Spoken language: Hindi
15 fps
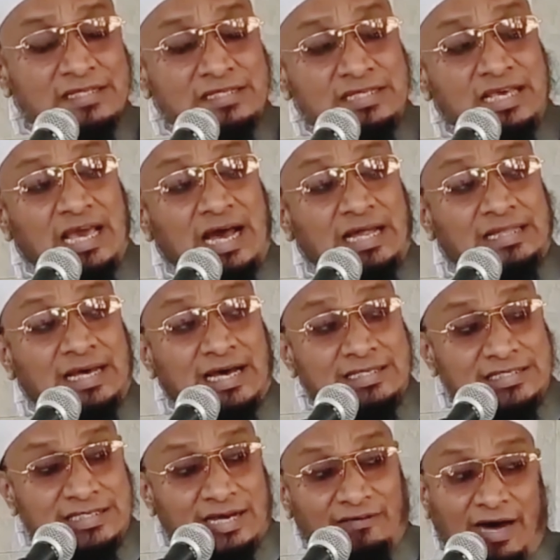ज़्यादा
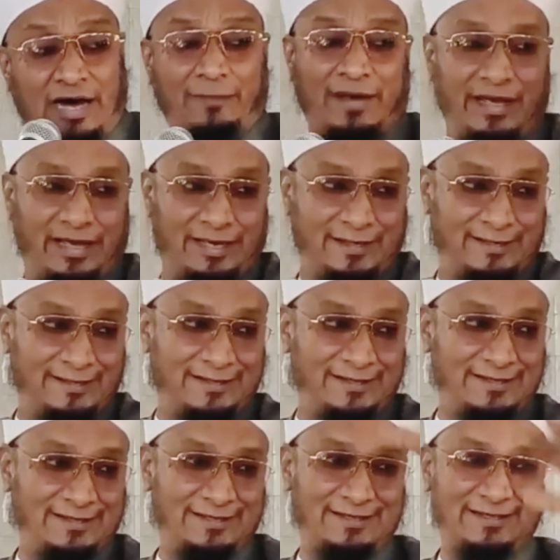सवाब है
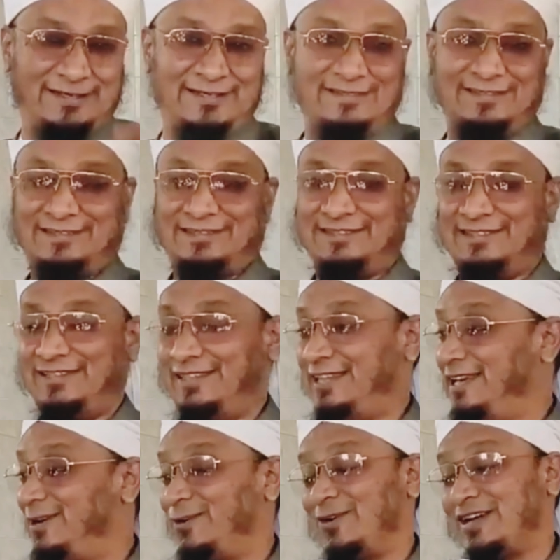
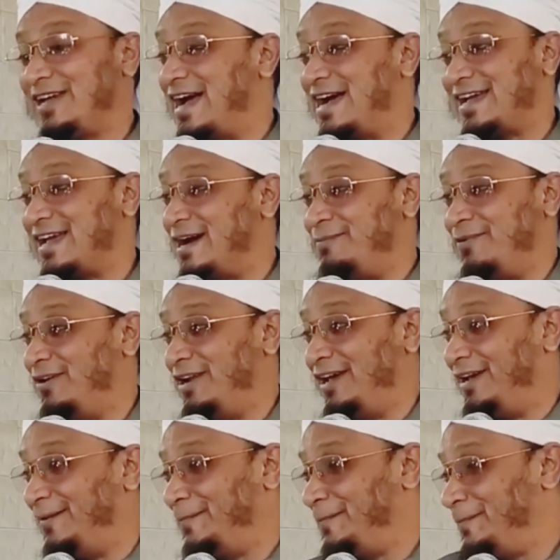देखो क्या क्या बोले
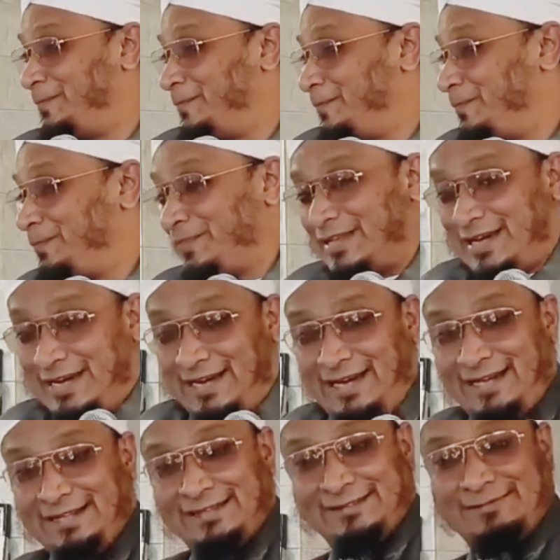आ?
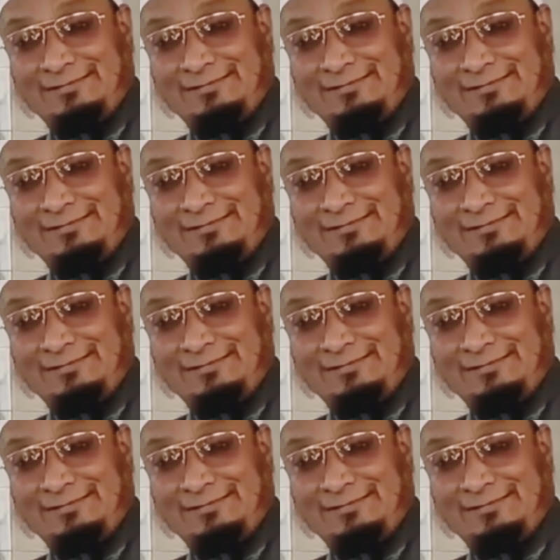हाँ?